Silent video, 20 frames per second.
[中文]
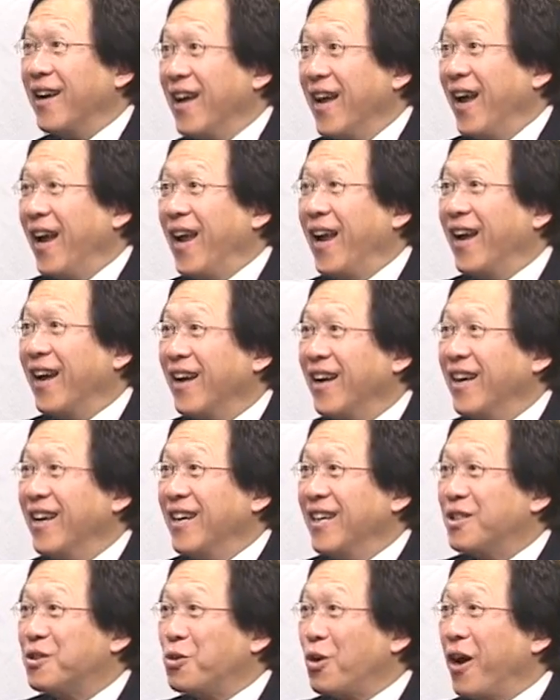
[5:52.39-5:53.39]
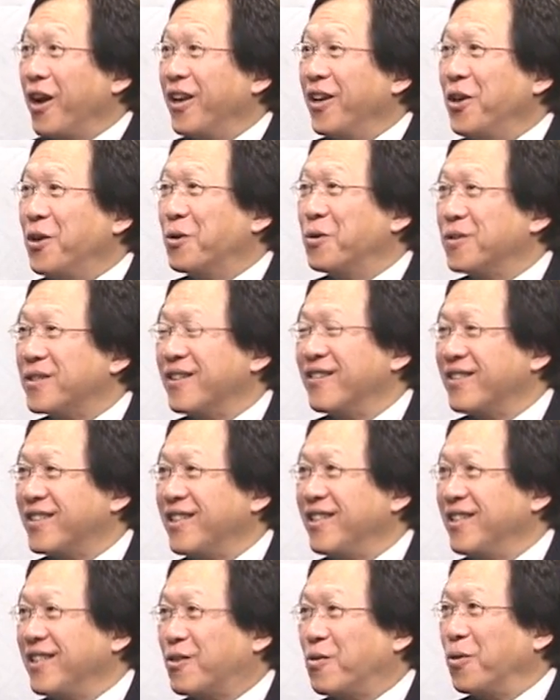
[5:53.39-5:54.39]
他们只在乎钻油这是
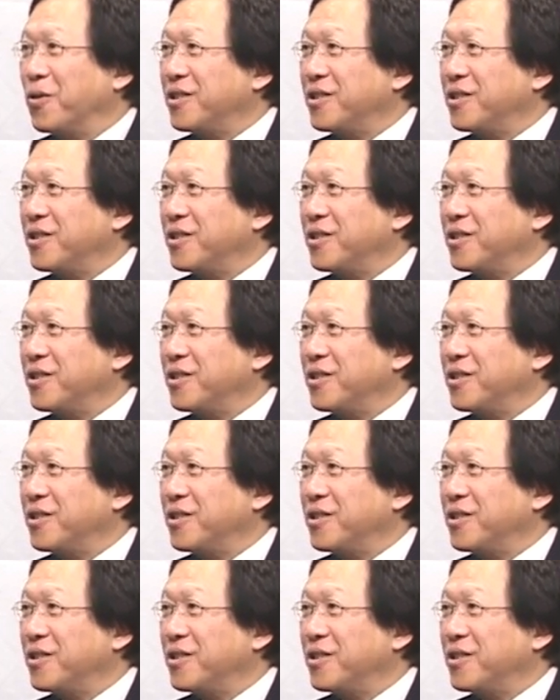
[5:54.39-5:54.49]
国